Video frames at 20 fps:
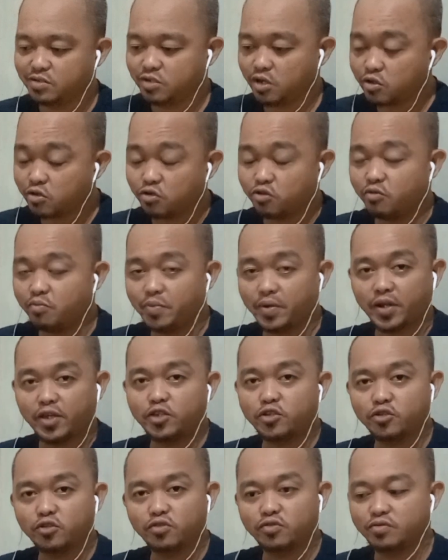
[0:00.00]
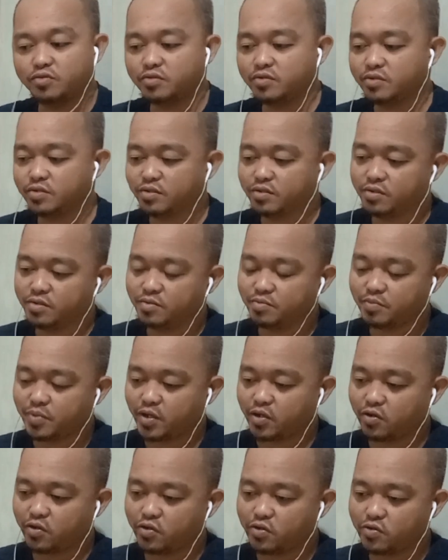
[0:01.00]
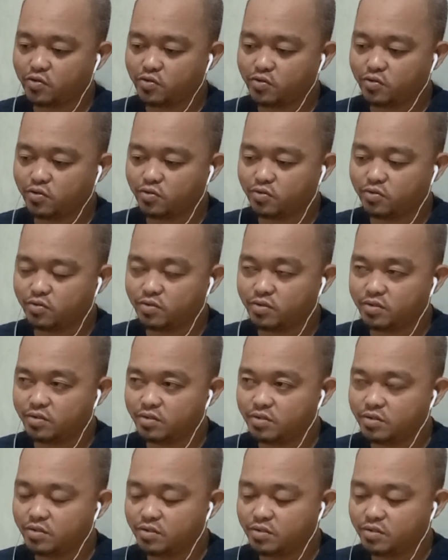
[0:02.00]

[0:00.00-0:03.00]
nandoon pa rin yun. Pero yung